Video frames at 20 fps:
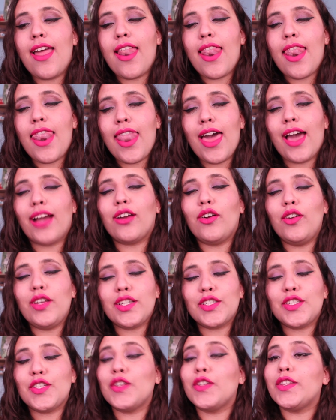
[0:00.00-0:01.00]
la
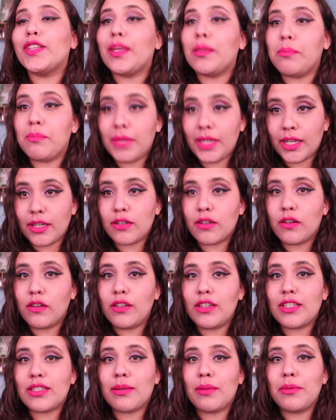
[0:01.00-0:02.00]
colección de
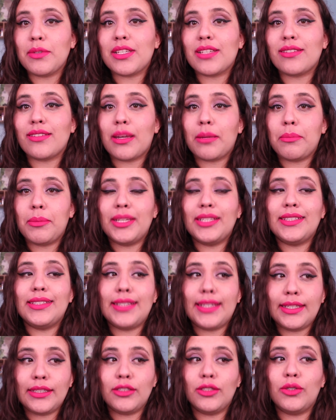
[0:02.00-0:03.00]
invierno, les vamos a estar
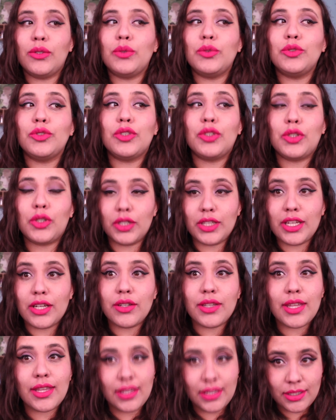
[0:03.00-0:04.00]
mandando un
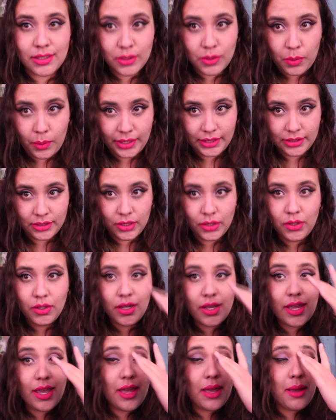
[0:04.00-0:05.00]
código de descuento